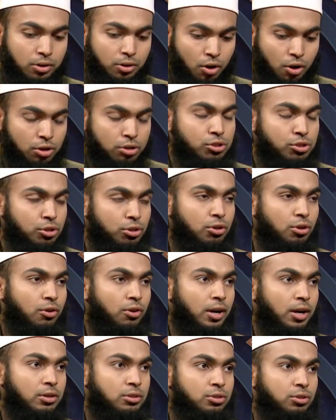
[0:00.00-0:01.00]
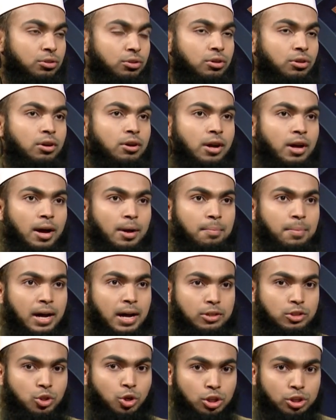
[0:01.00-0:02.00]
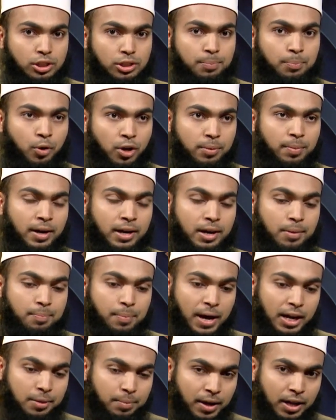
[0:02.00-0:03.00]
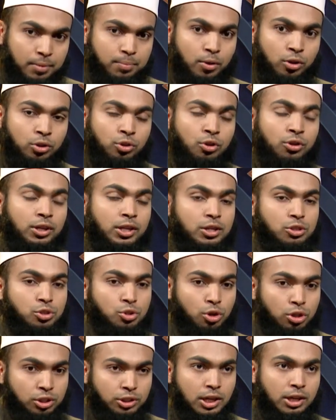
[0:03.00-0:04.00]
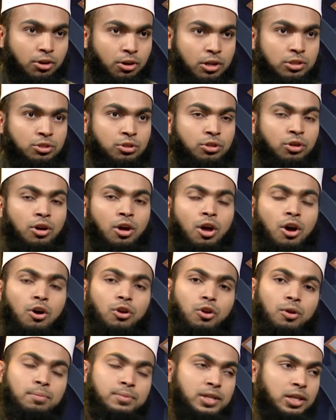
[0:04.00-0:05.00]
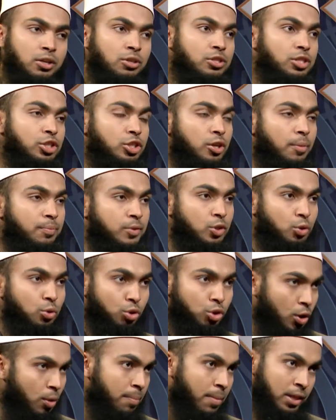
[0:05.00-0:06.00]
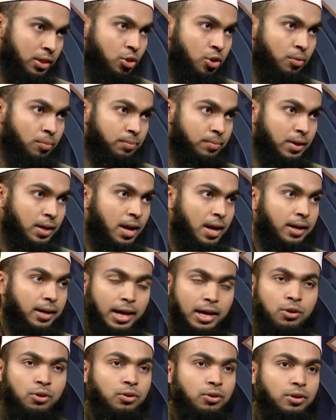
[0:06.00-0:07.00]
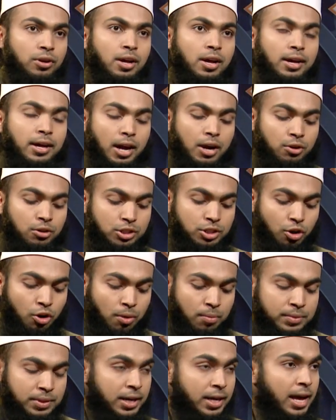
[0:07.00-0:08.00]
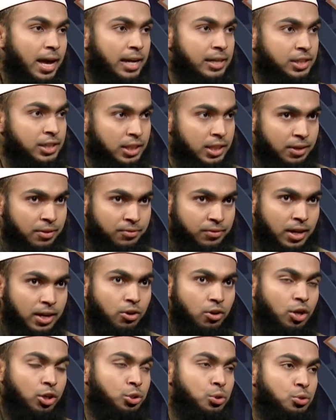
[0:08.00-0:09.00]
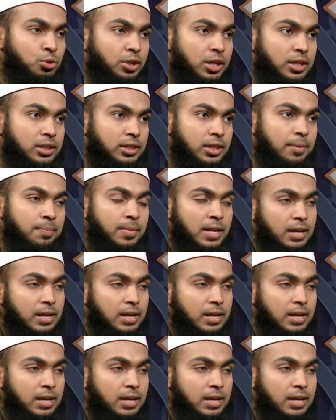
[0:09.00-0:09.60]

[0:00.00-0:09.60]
গ্রহণযোগ্য করার জন্য বা চর্চা পরিবারের পারিবারিক বন্ধনকে চর্চা করার জন্য রমজান হচ্ছে সবচেয়ে উত্তম মাধ্যম কেন কারণ হচ্ছে রমজানে একসাথে ইফতারি করার সুযোগ আসে